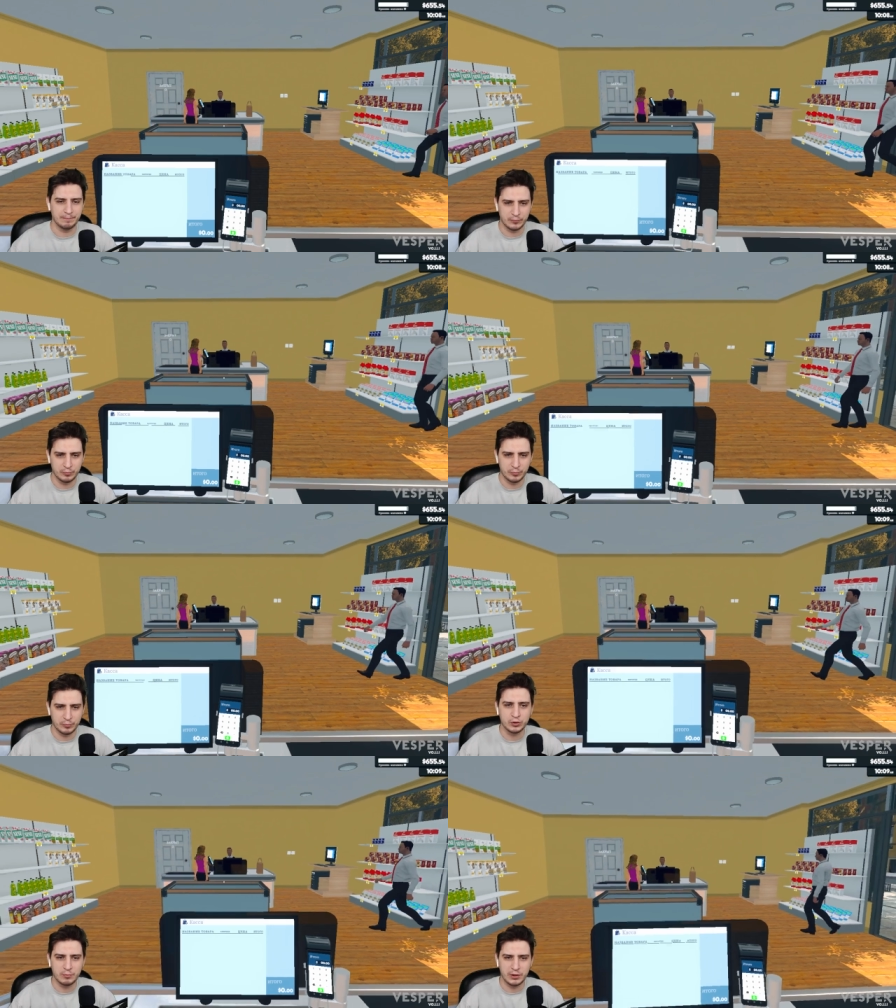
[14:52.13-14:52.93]
Было
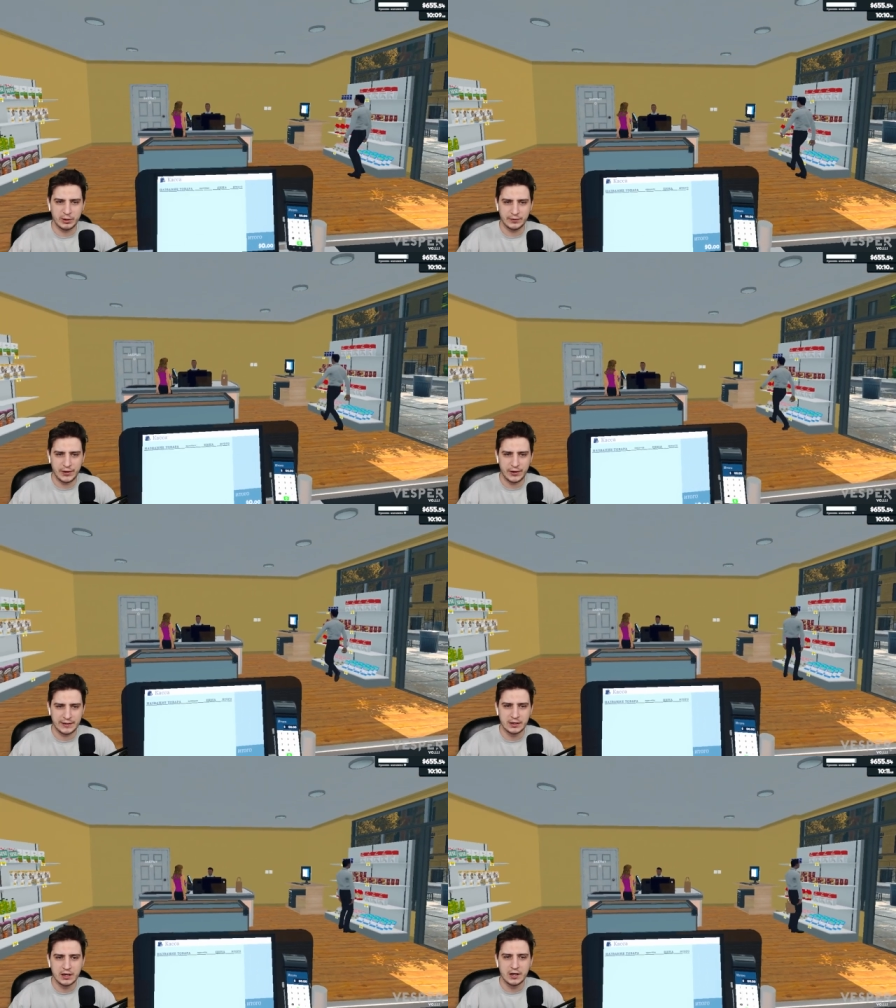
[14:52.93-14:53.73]
удобно болтать.
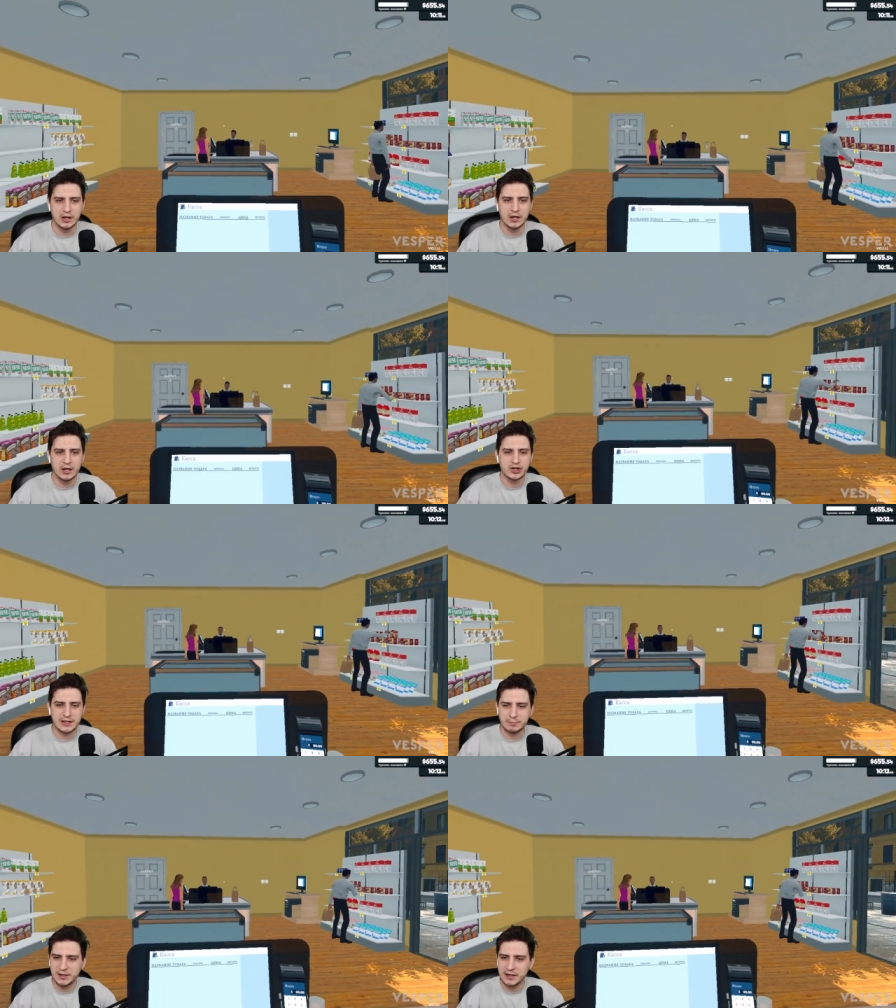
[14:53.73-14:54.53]

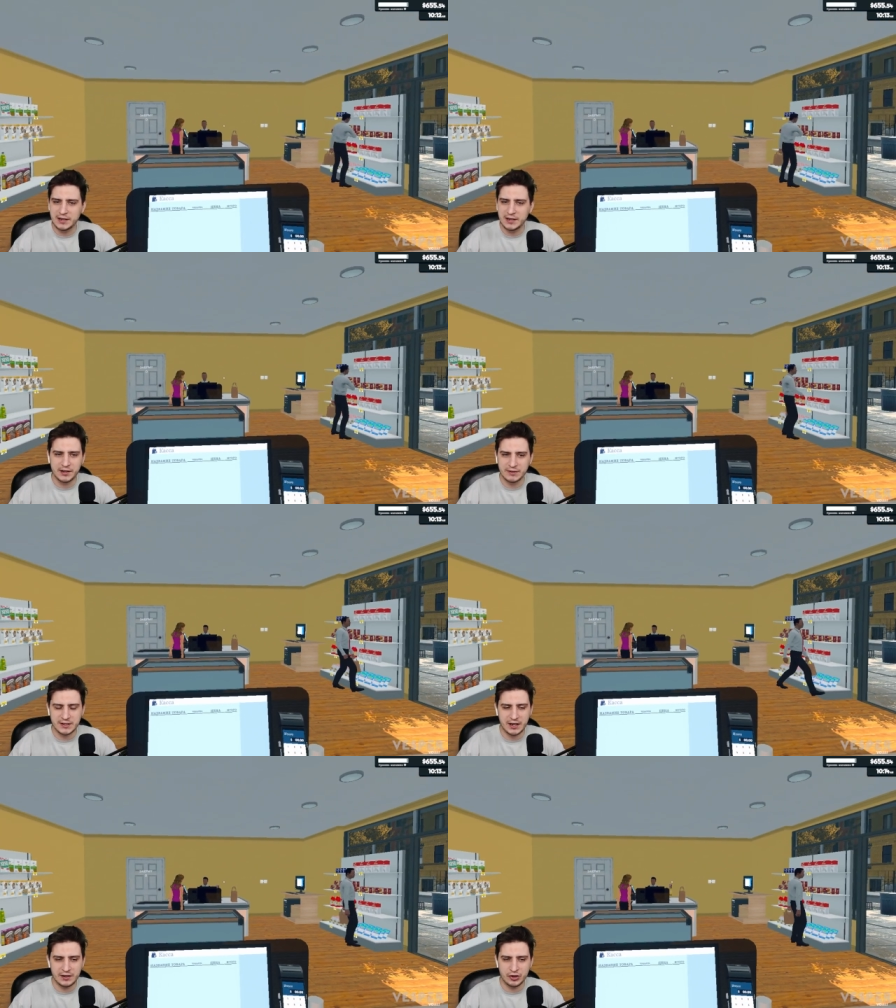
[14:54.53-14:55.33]
Сейчас перекрикиваться,
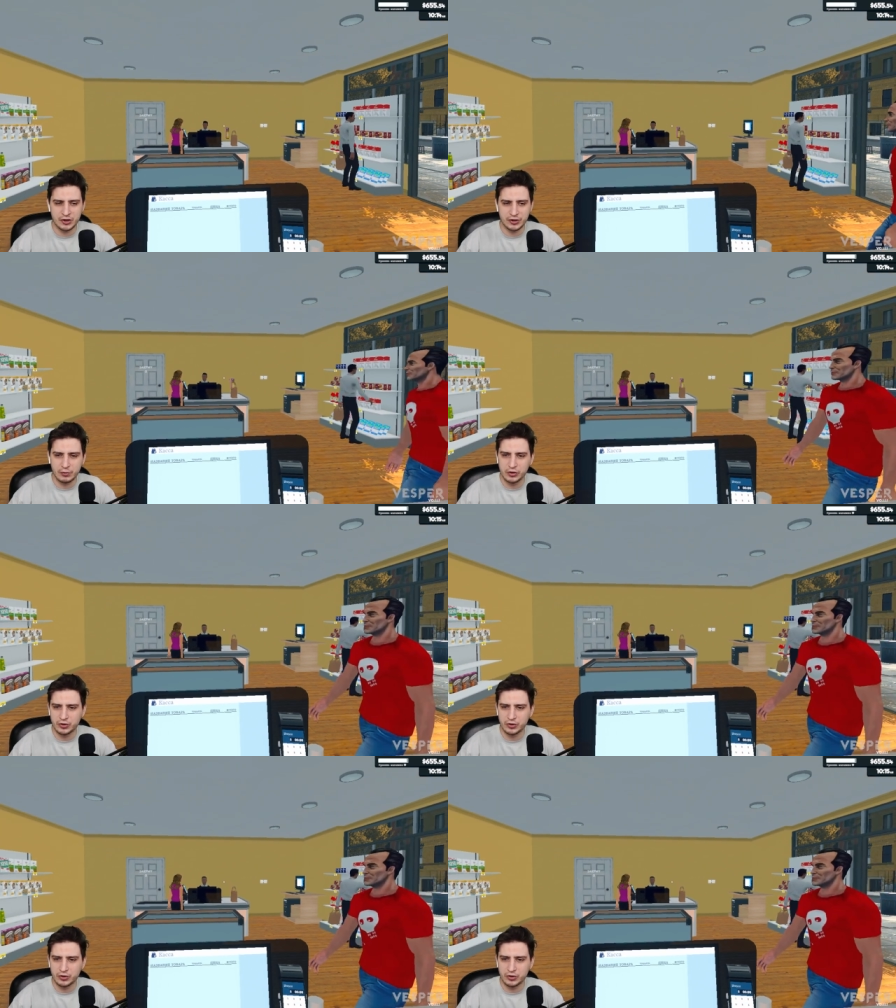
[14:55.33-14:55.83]
конечно, не очень